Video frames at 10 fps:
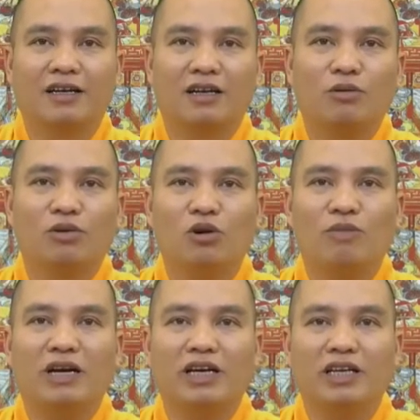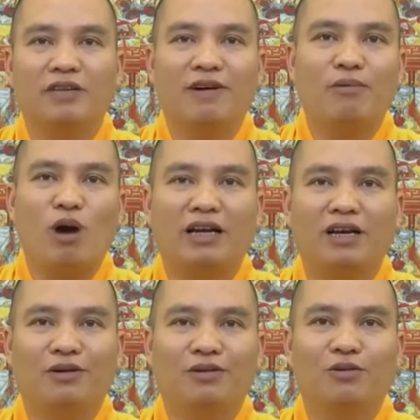không tốt bằng kinh thì pháp hoa
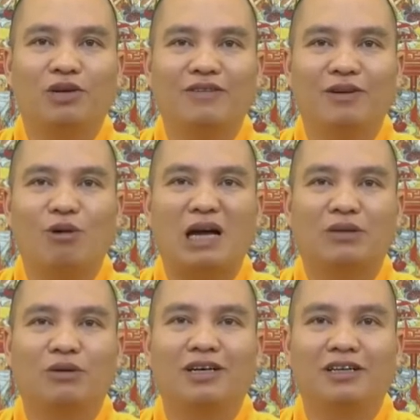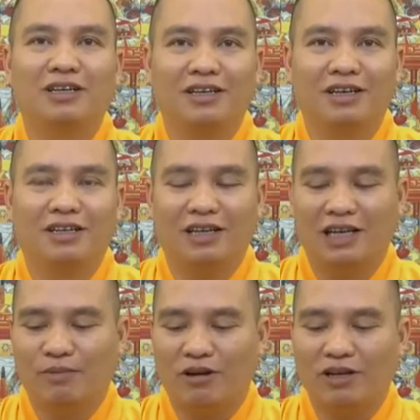đâu tụng kinh pháp hoa tốt hơn thì
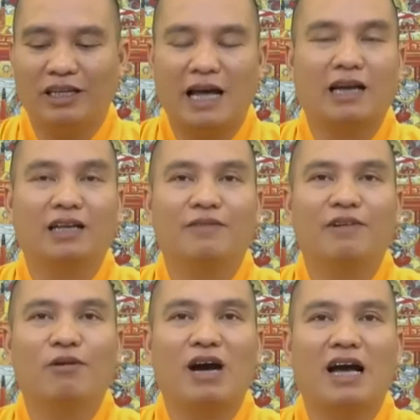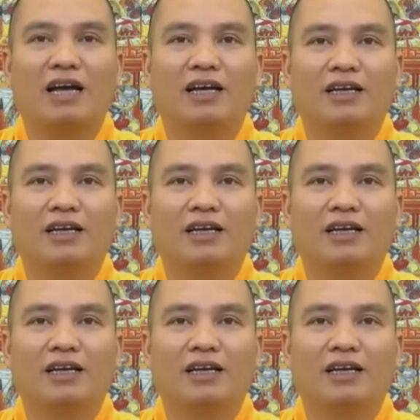lại bỏ địa tạng đi pháp hoa